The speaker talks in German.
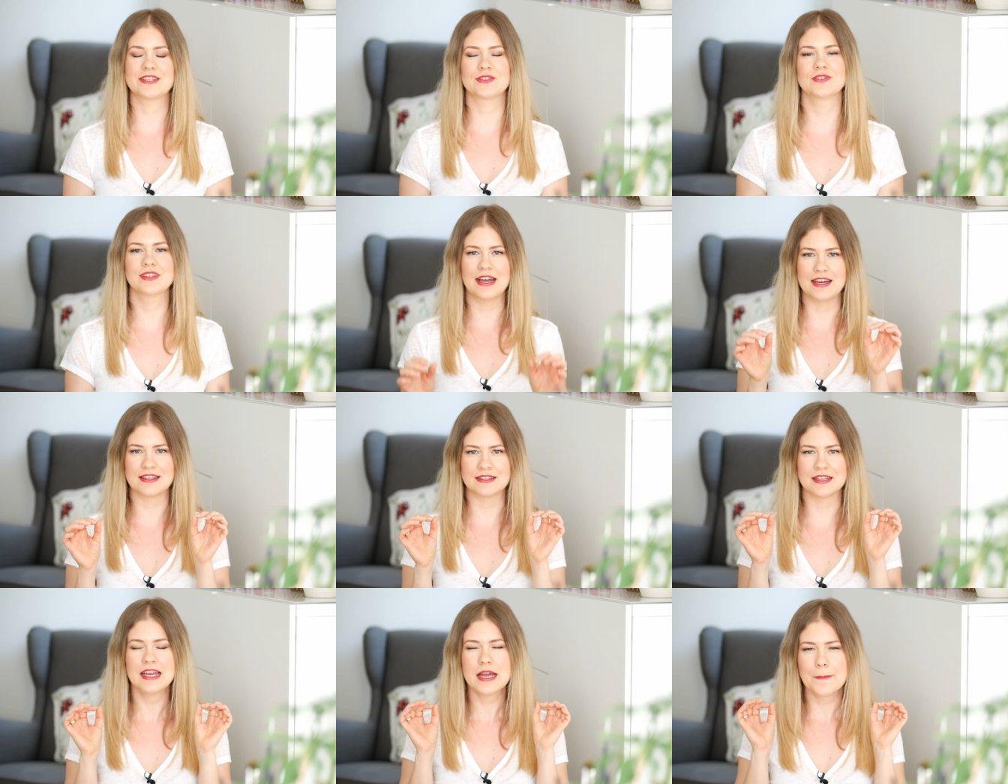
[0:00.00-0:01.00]
Also
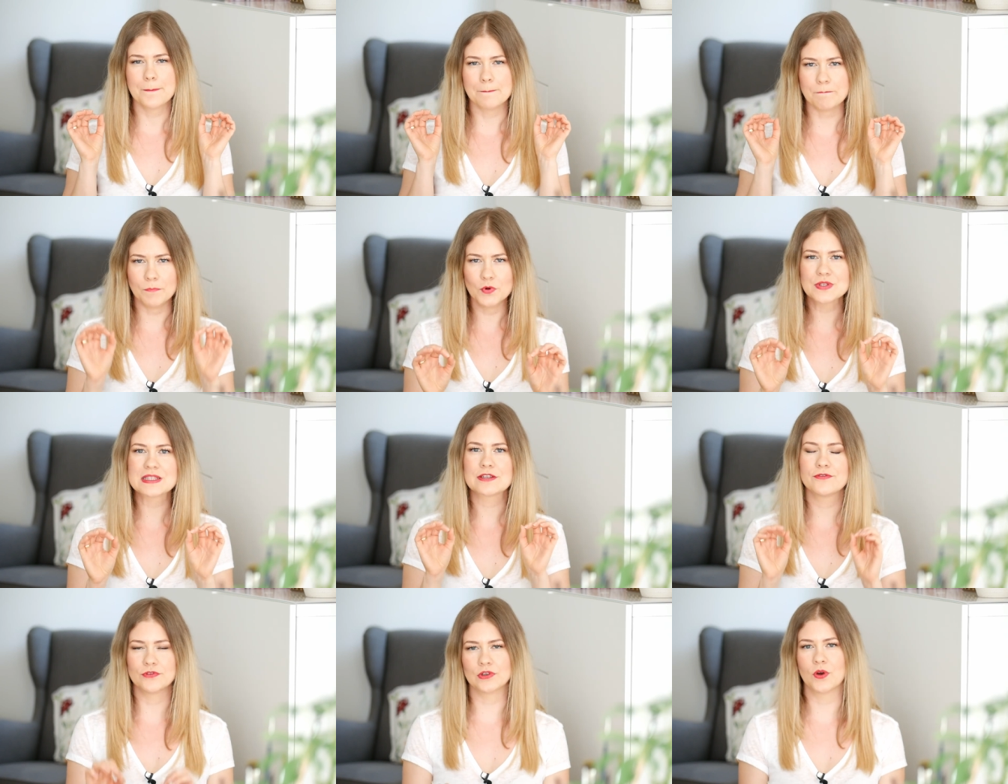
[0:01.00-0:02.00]
ein muss
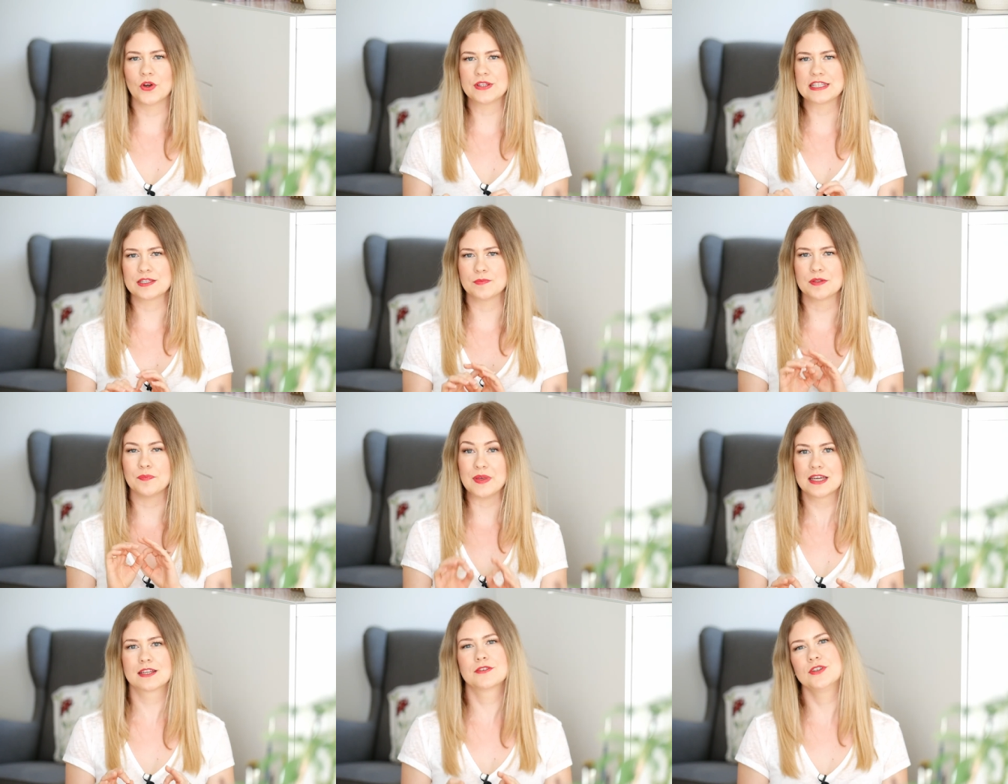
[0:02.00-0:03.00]
für Leute mit
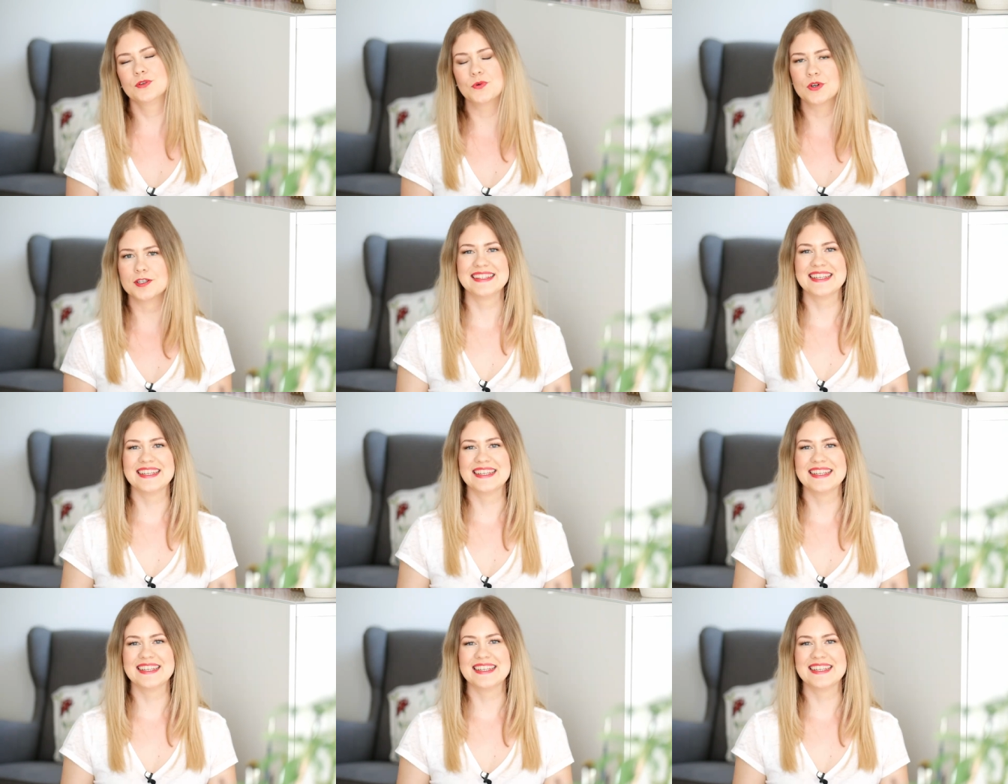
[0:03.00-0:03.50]
Birnenfigur.